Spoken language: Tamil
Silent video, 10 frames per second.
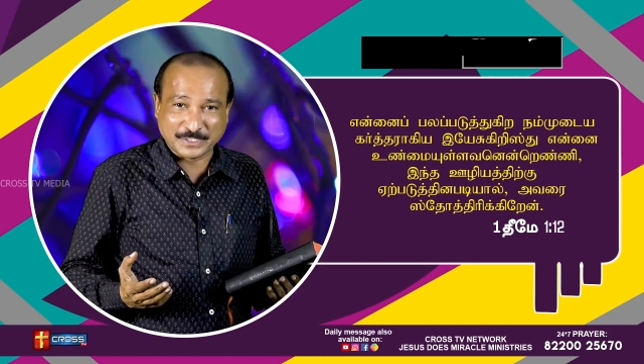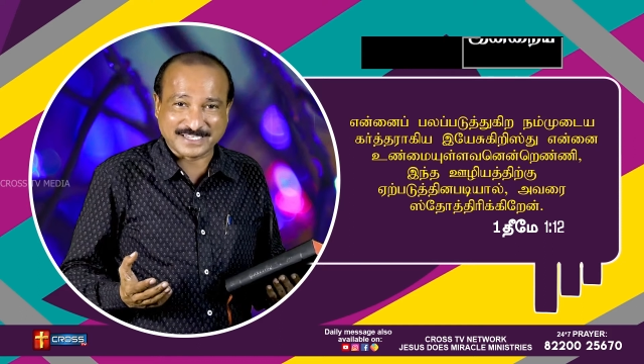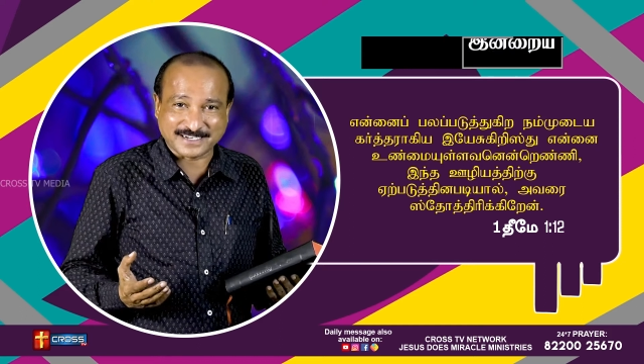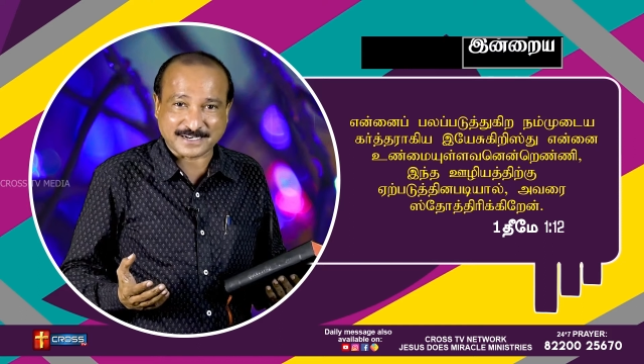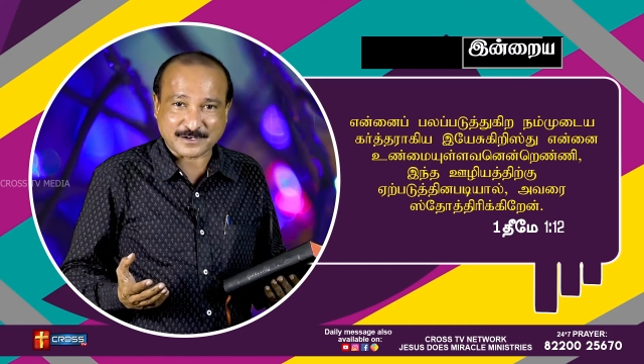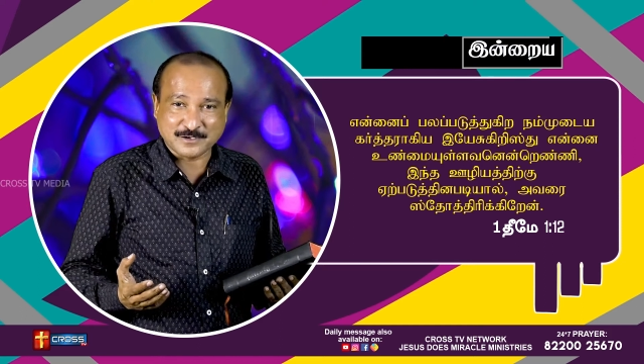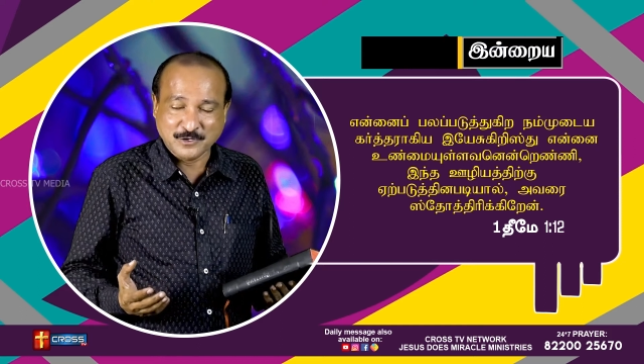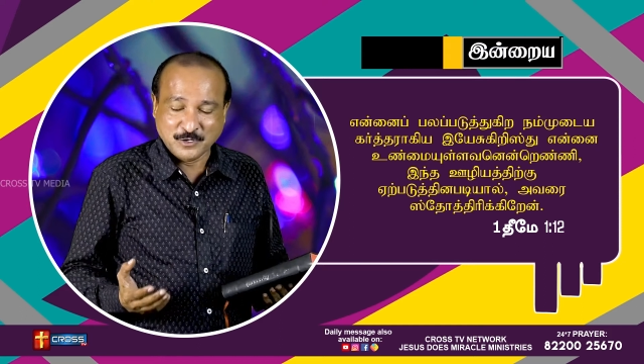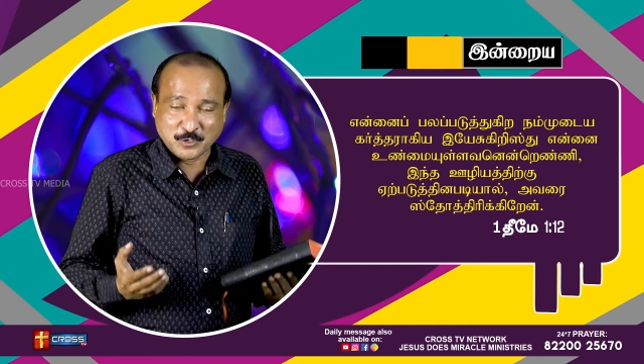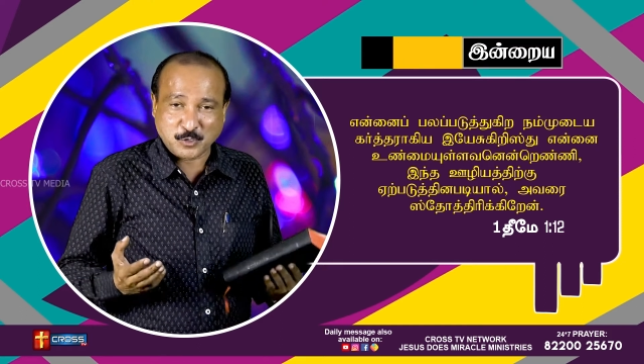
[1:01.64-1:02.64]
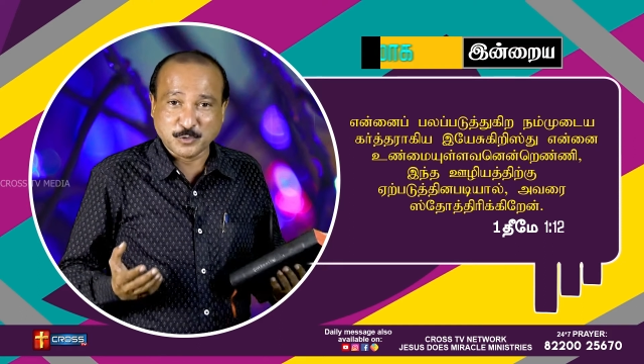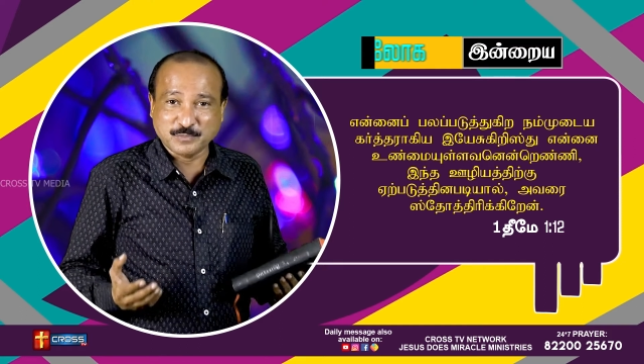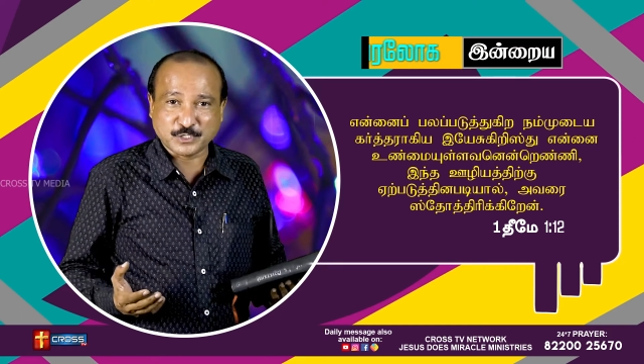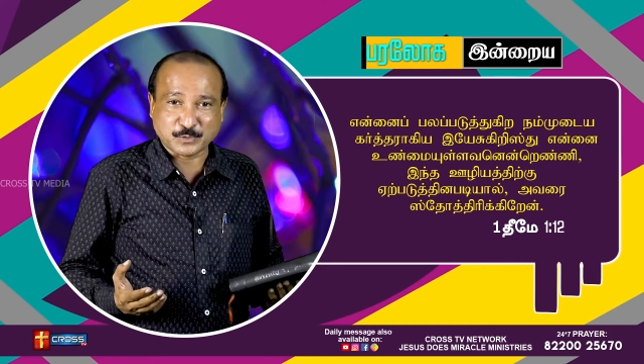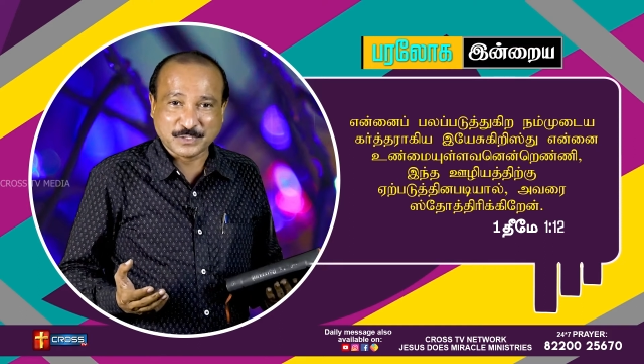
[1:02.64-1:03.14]
கொடுத்துருக்கிறார்
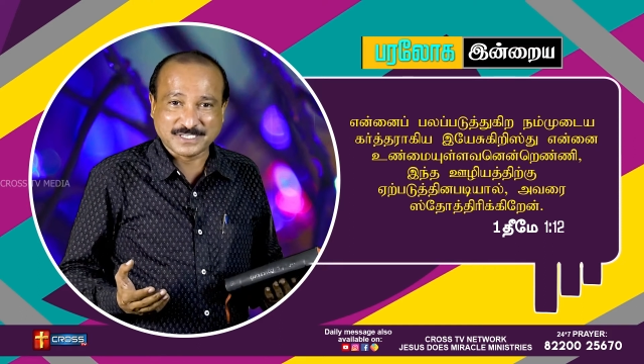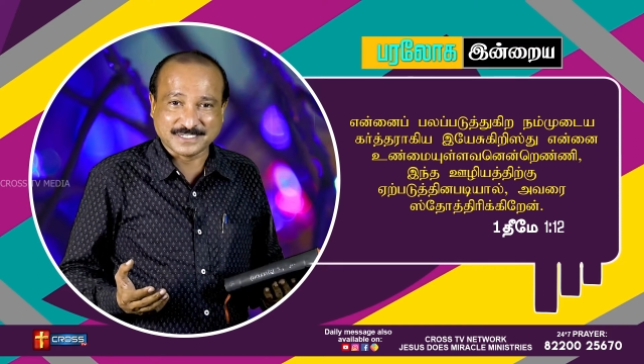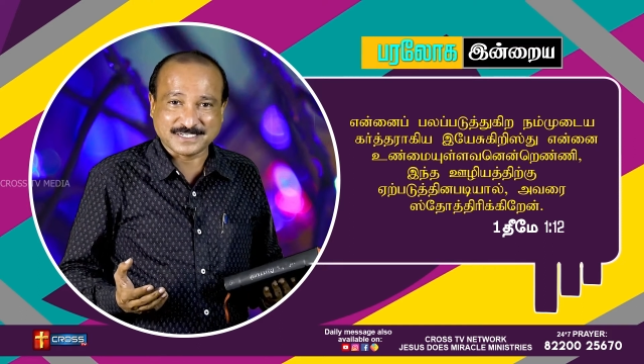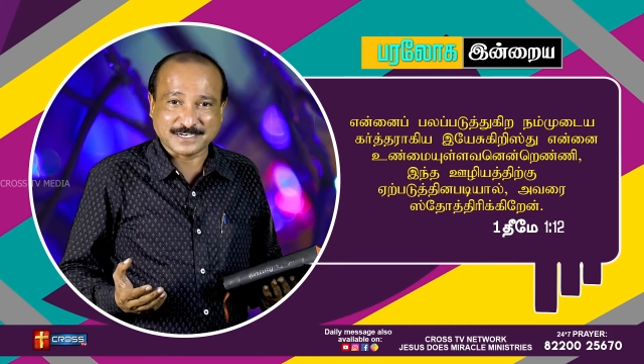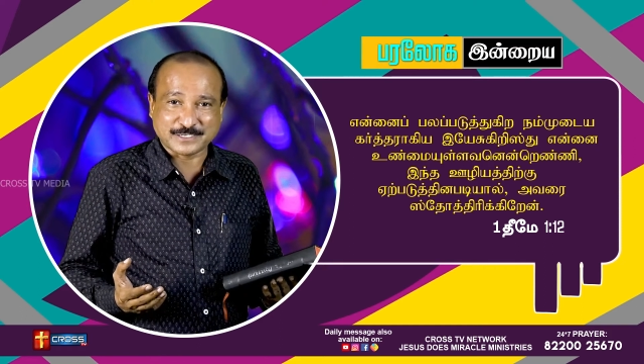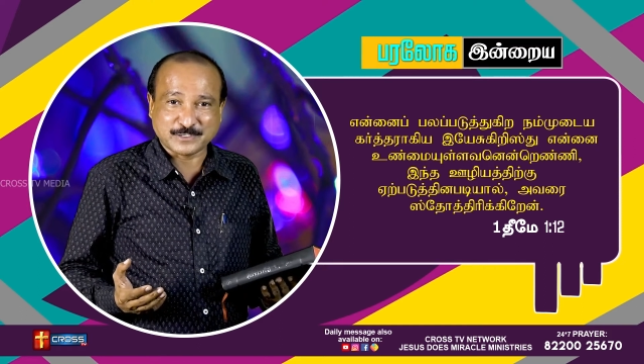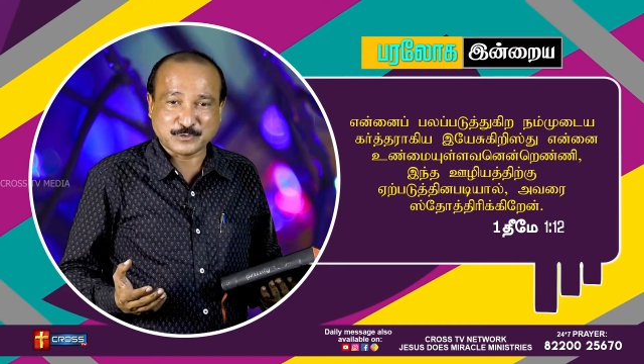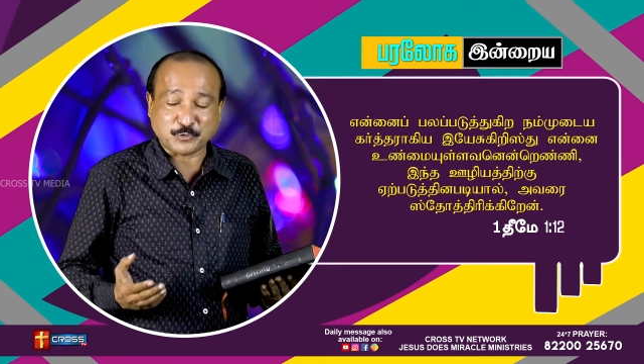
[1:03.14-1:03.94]
குடும்பத்தை கொடுத்துருக்கிறாரு